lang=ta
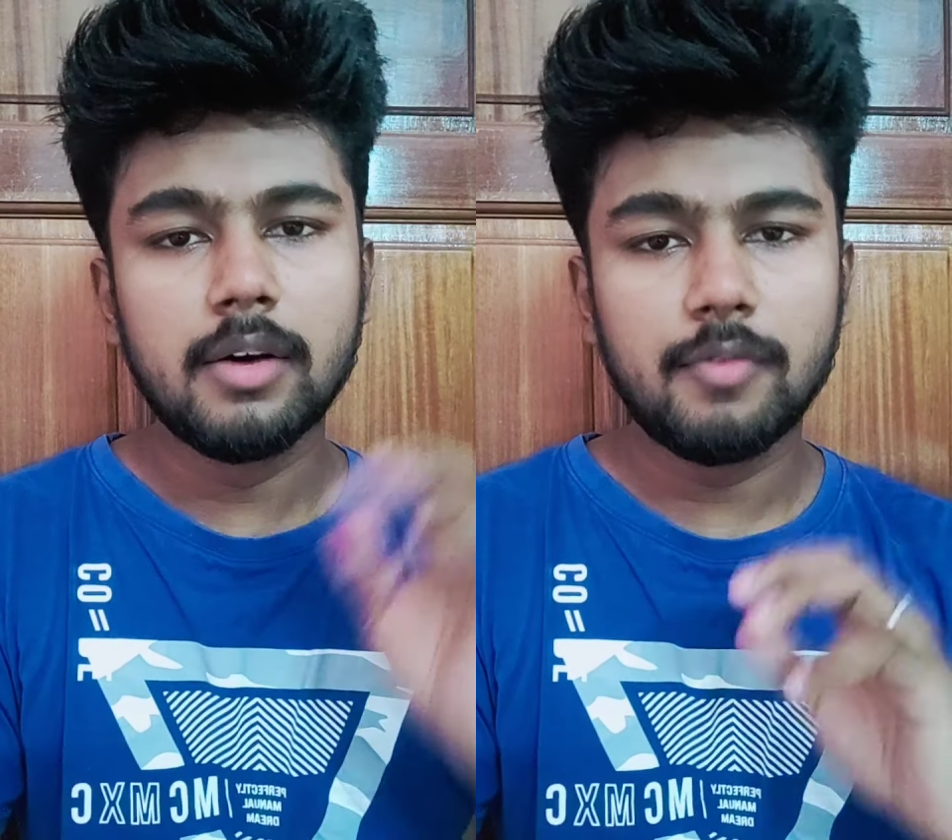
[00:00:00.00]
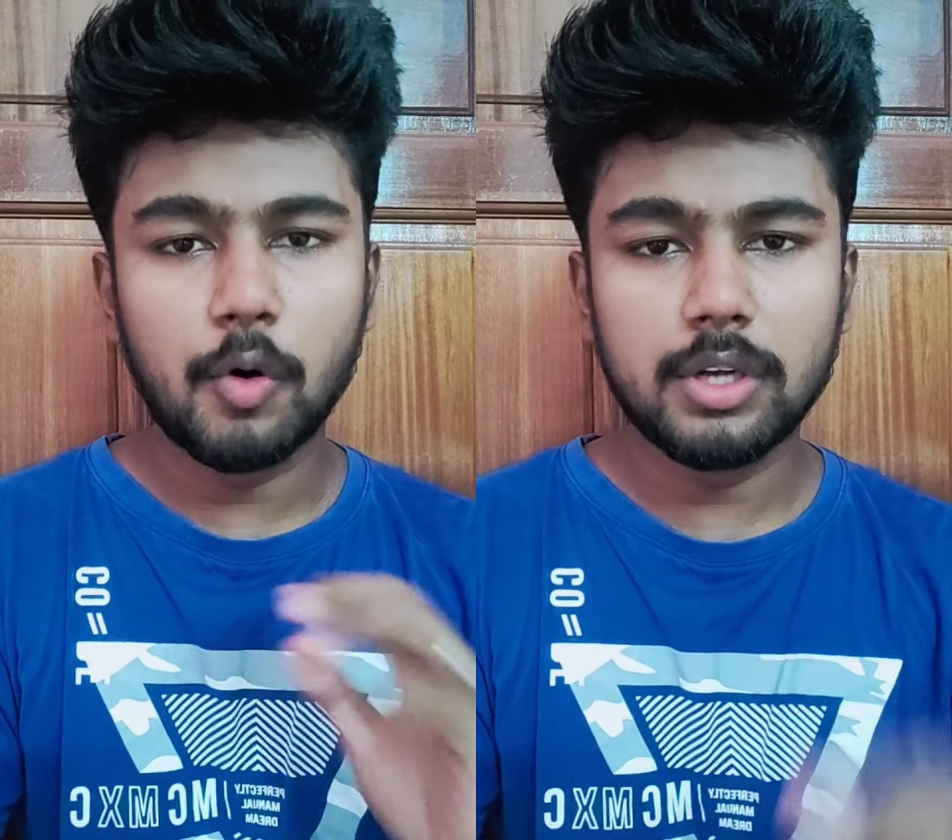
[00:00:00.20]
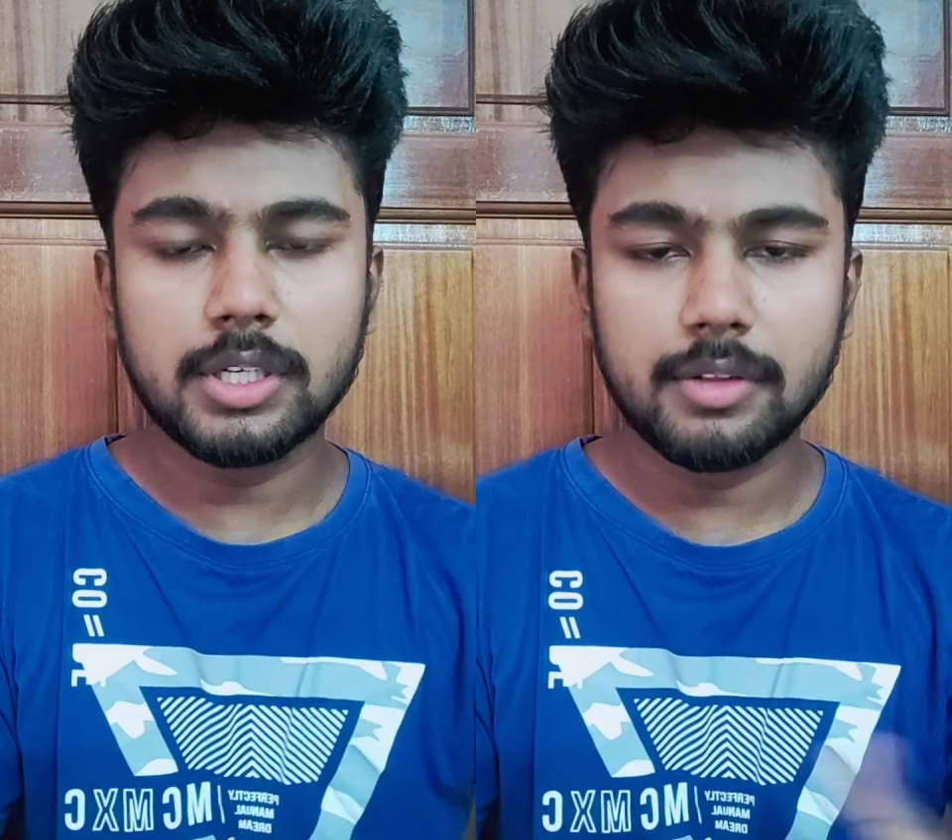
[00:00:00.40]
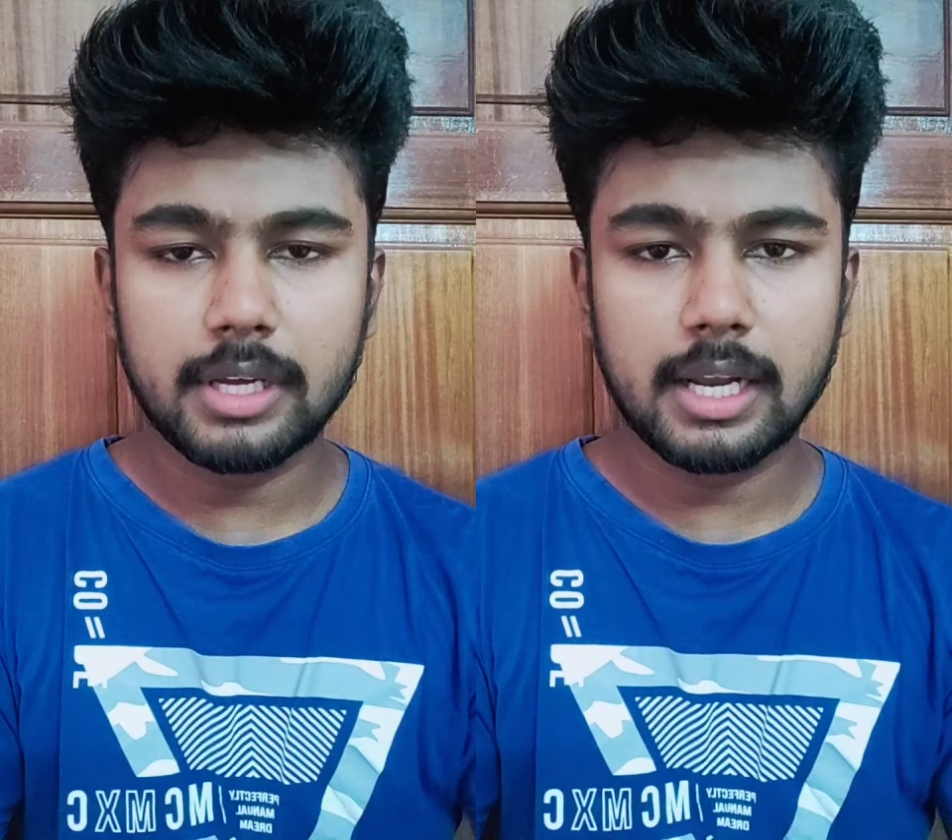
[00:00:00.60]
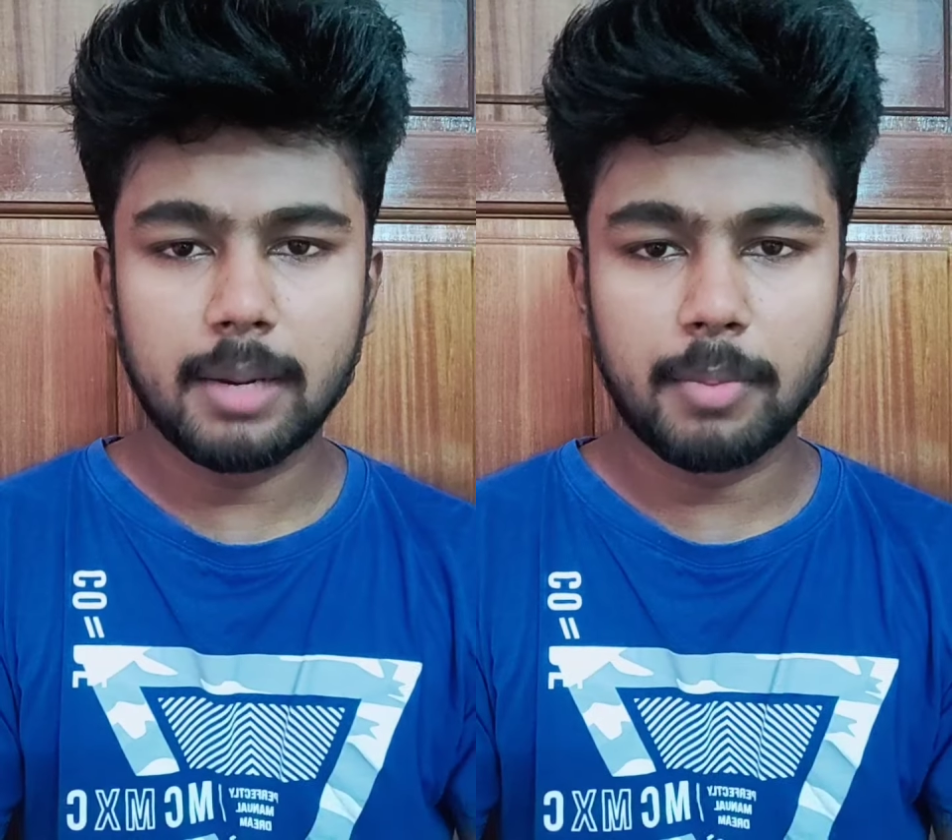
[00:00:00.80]
ஃபவுண்டேஷன் வந்து
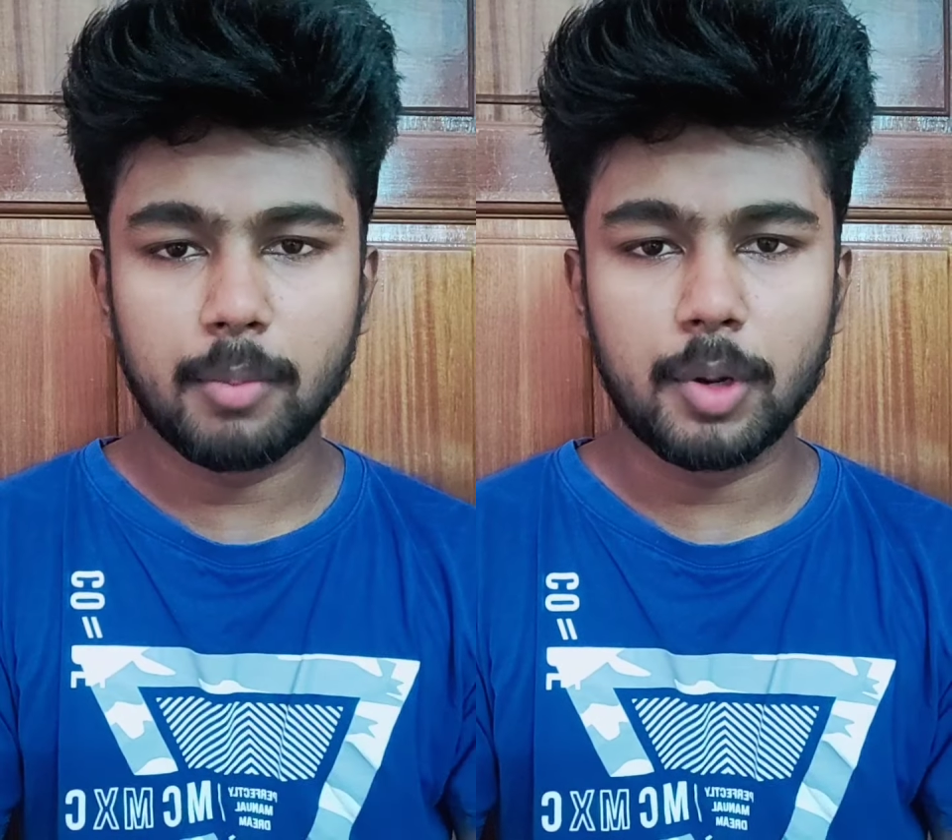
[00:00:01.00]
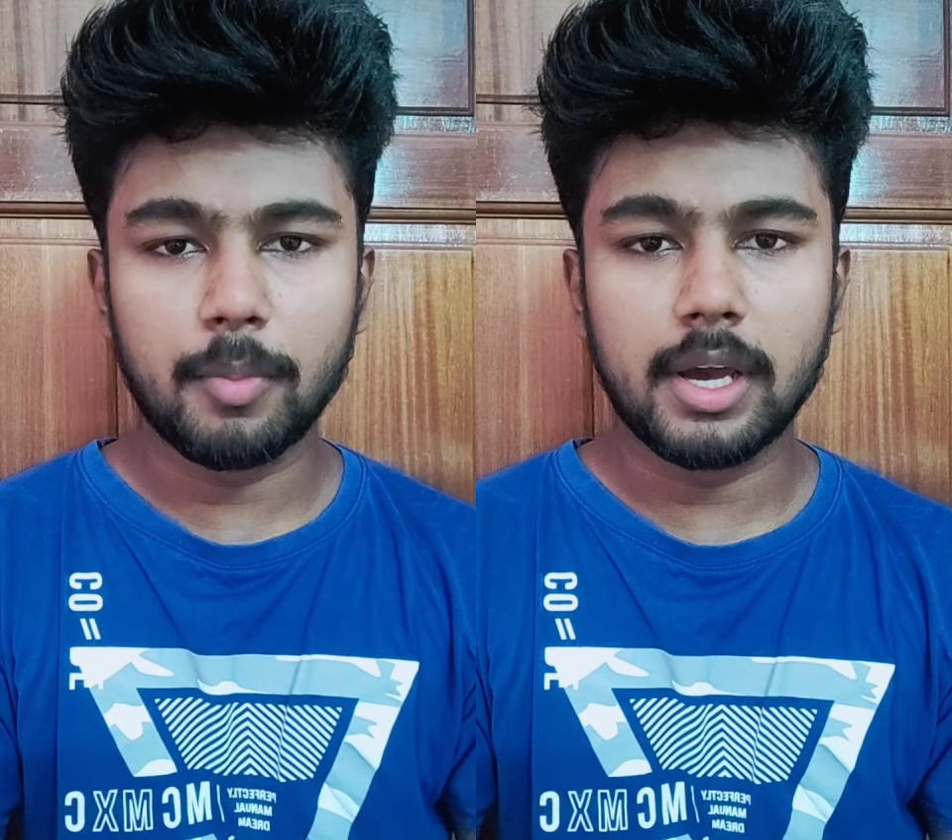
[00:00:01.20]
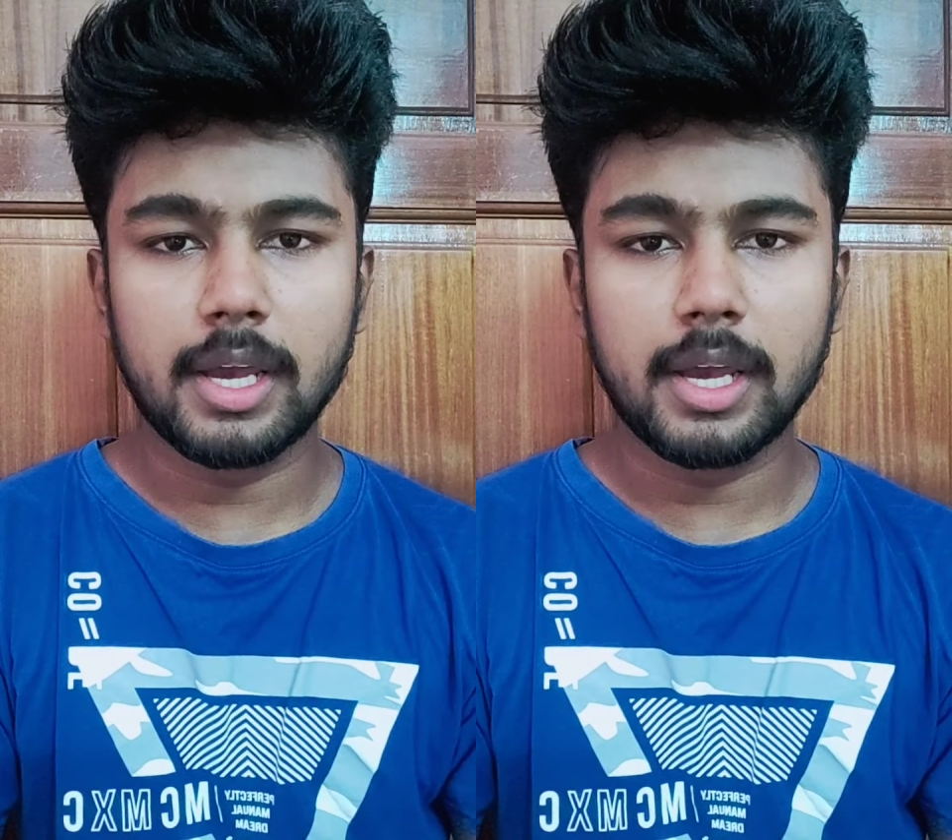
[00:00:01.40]
கிளியர் பண்ண முடியுமா